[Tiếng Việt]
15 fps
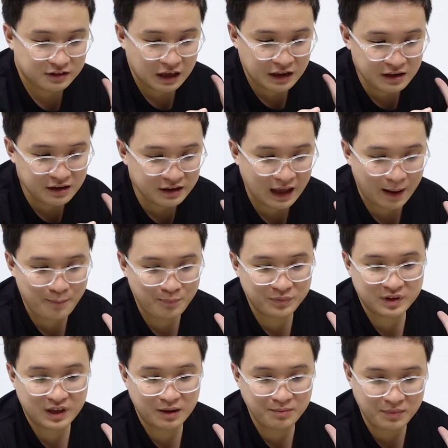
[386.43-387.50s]

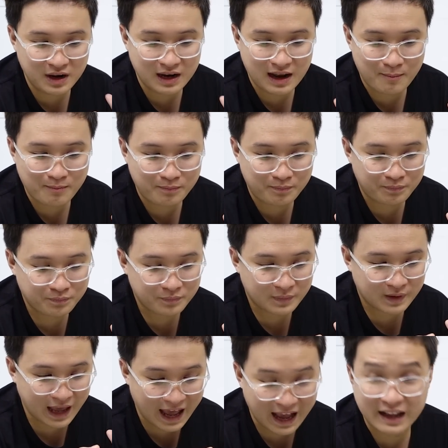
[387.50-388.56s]
995
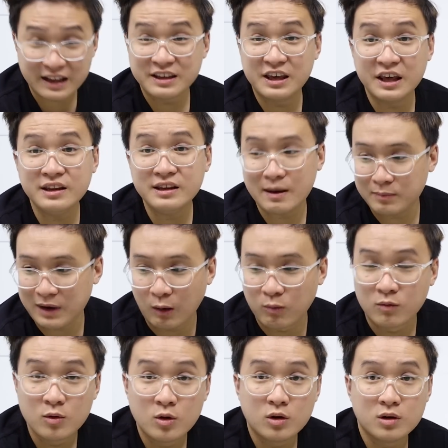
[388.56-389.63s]
ngàn 900
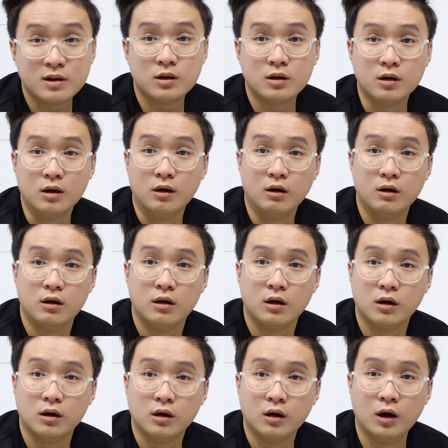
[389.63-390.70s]
đồng
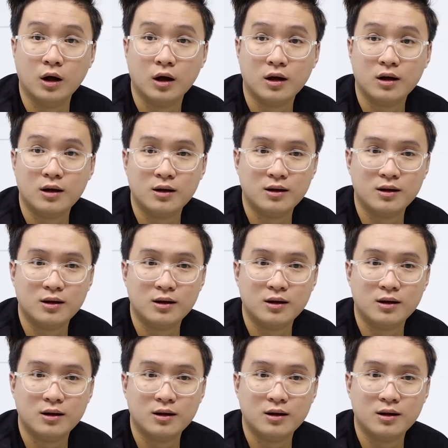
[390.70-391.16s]
Ồ oh.